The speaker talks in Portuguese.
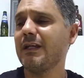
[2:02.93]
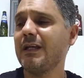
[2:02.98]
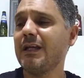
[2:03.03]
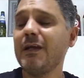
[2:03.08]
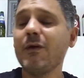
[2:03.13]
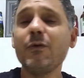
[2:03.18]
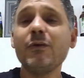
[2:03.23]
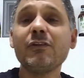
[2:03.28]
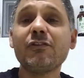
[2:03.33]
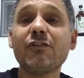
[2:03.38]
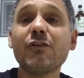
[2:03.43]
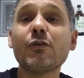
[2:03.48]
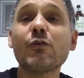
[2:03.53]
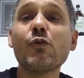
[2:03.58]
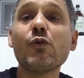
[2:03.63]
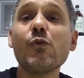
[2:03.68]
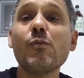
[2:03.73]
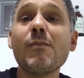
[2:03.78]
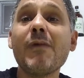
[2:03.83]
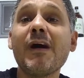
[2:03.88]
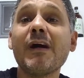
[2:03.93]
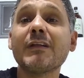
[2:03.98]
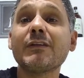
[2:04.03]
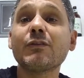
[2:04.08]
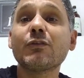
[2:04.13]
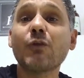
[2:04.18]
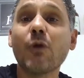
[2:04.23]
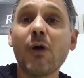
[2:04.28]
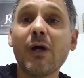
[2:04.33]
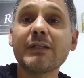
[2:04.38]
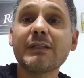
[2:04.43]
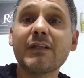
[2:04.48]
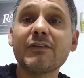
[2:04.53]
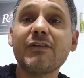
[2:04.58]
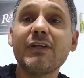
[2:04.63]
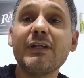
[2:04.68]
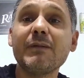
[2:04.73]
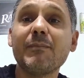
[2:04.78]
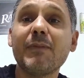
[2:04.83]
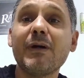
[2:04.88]
Eu indico uma torta
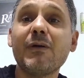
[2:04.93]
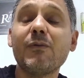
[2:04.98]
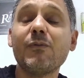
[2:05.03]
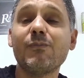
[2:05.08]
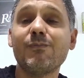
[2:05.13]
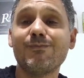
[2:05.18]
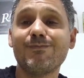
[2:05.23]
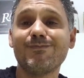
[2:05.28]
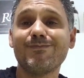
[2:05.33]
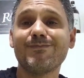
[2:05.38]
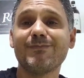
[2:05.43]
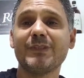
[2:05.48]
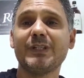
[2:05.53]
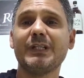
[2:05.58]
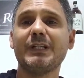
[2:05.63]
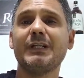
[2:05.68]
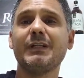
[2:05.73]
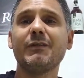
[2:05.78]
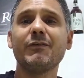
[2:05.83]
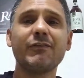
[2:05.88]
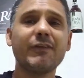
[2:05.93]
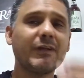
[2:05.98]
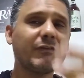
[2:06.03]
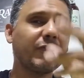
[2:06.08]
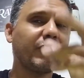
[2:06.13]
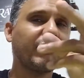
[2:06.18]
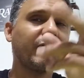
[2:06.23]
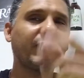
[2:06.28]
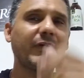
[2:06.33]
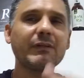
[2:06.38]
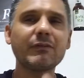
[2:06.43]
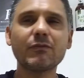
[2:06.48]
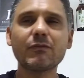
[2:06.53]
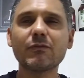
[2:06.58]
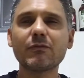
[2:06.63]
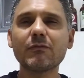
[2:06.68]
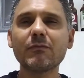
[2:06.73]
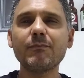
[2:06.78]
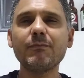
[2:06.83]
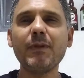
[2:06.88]
de limão. Isso que você vai
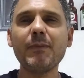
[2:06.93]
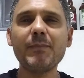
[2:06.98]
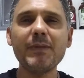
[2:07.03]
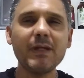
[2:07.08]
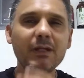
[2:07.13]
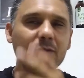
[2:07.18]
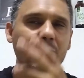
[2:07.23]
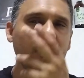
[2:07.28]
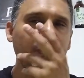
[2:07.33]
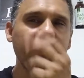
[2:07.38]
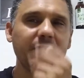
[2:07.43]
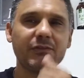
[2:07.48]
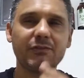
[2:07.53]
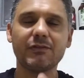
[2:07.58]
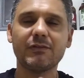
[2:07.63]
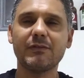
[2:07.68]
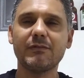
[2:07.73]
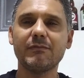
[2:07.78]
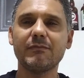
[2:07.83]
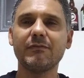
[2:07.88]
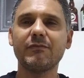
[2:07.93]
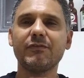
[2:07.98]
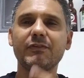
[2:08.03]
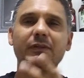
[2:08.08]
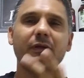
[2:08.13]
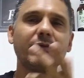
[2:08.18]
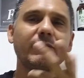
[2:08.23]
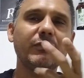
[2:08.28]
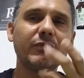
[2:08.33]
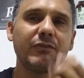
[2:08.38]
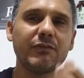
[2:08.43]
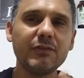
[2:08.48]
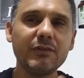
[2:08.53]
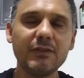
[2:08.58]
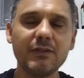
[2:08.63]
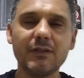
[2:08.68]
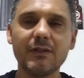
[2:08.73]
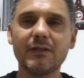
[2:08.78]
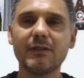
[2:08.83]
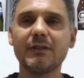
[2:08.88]
beber à noite, final do
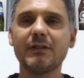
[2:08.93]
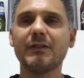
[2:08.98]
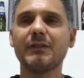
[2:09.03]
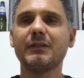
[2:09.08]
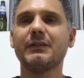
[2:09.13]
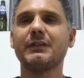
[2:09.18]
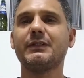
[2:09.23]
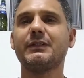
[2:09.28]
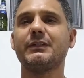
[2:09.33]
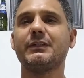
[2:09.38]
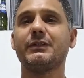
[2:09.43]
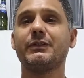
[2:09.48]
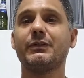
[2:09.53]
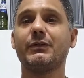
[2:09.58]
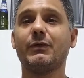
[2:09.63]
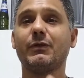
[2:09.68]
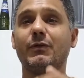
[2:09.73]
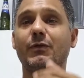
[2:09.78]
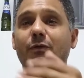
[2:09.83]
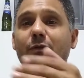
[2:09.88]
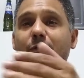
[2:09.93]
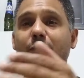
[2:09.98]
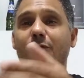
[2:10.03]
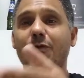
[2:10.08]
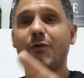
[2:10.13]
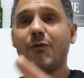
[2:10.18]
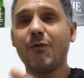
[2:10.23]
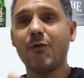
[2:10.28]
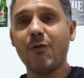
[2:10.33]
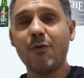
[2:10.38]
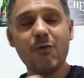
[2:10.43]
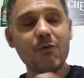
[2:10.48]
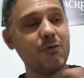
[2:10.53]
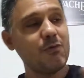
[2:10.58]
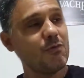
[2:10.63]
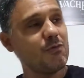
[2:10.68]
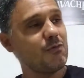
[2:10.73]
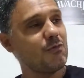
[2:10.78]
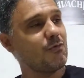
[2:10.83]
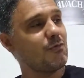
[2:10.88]
dia.
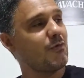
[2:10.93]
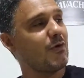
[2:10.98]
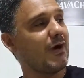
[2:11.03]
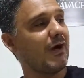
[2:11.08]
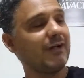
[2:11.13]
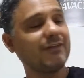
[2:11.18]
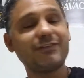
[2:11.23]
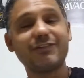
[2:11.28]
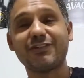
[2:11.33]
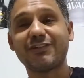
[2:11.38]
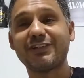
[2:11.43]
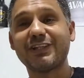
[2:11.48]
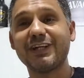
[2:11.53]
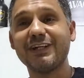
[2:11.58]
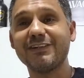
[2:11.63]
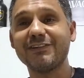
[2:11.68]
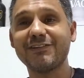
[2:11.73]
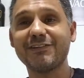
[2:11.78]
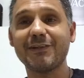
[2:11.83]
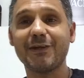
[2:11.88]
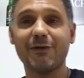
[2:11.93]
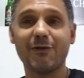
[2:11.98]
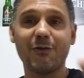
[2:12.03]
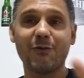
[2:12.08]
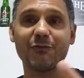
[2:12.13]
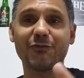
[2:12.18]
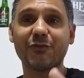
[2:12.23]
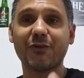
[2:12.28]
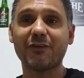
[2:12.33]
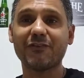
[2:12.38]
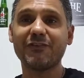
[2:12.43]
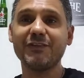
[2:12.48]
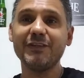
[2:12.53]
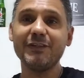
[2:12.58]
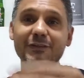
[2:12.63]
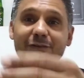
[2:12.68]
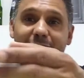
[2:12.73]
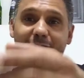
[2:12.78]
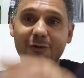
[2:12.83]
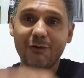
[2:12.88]
Ou à distância, ou
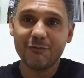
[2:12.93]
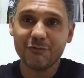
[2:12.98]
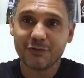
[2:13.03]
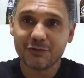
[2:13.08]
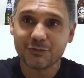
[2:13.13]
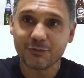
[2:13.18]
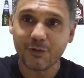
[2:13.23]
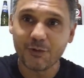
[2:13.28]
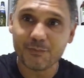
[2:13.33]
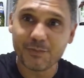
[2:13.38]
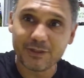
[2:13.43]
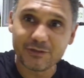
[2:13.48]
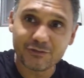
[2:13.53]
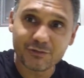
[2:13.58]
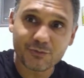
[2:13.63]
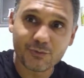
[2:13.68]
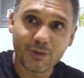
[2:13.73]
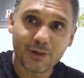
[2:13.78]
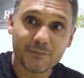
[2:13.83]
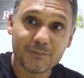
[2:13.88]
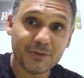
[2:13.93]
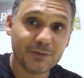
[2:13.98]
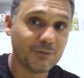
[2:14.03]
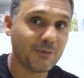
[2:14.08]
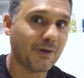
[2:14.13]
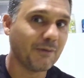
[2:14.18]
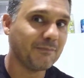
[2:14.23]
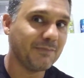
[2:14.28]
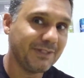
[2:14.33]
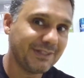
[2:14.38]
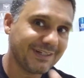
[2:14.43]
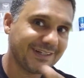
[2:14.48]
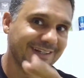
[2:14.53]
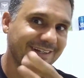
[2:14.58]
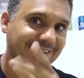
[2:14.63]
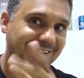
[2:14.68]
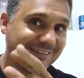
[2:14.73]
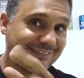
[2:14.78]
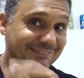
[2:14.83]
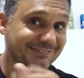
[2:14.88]
sozinho, ou virtualmente com amigo,
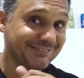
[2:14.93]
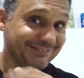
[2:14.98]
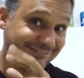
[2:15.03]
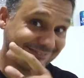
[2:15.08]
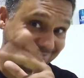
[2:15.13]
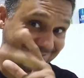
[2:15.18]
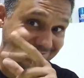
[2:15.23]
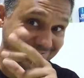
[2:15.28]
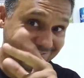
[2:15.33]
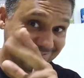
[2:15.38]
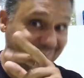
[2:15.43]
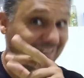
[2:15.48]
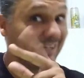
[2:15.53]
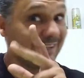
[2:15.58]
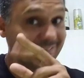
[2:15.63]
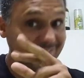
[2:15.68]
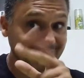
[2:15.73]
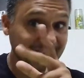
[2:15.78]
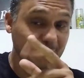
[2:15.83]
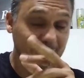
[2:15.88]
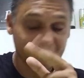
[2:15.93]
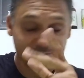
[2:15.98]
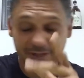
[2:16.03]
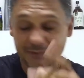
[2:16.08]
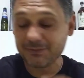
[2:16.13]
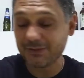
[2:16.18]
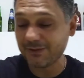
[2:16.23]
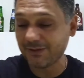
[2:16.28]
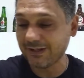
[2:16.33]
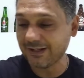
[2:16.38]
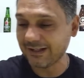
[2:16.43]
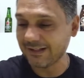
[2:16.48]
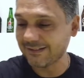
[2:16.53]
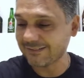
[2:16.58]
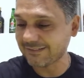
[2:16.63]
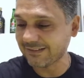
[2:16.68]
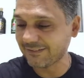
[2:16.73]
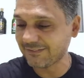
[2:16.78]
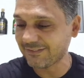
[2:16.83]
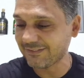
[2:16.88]
amiga. Ah, sabe, sabe qual é,
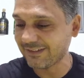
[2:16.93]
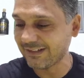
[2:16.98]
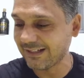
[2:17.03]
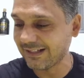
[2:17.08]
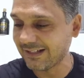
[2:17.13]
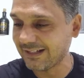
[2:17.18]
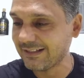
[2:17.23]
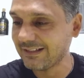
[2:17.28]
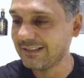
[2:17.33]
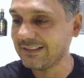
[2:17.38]
sabe qual é.